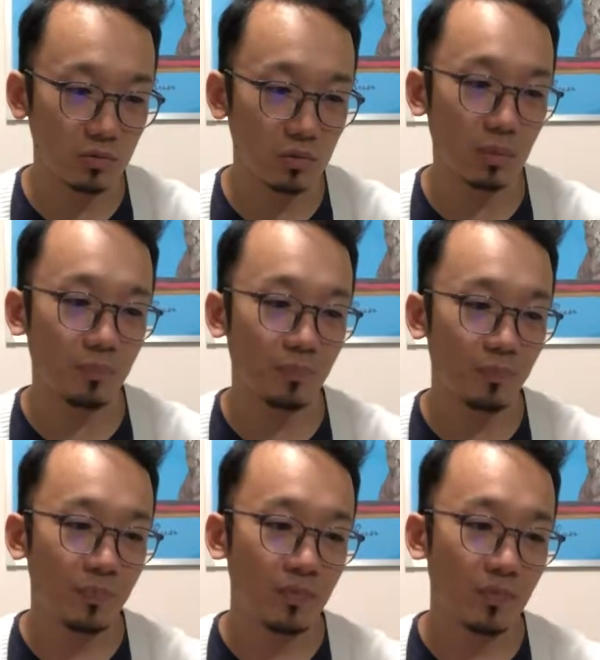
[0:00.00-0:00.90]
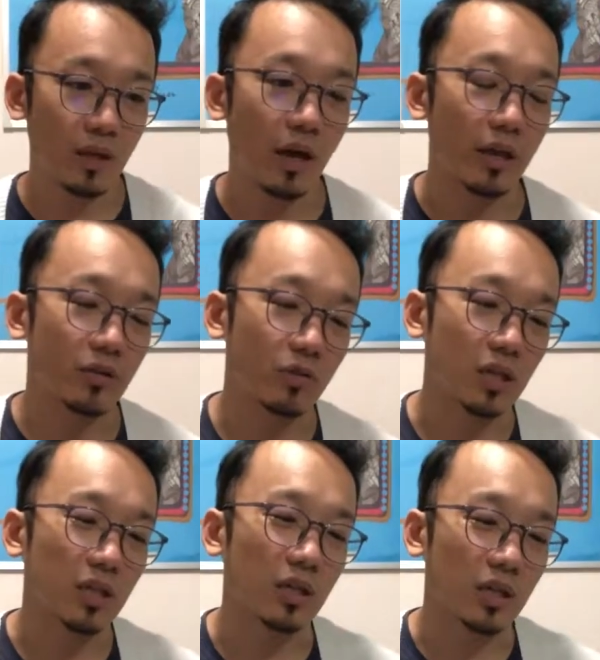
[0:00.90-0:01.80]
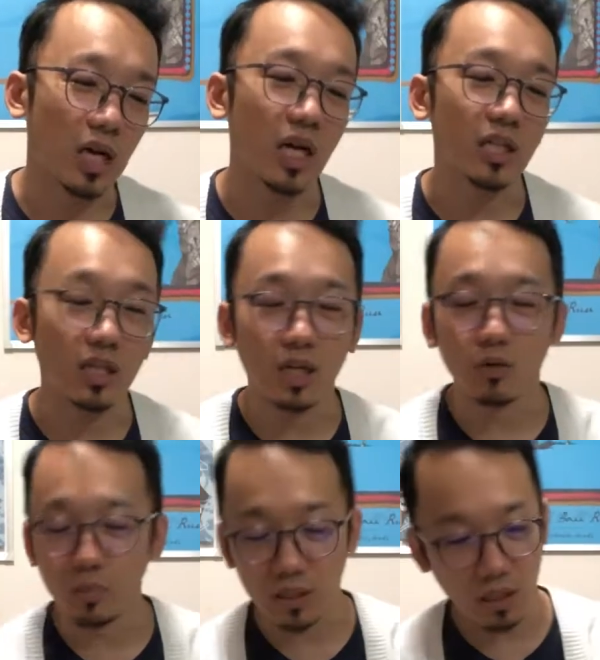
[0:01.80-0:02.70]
もうあ遠近を抱えて抱えてごめんな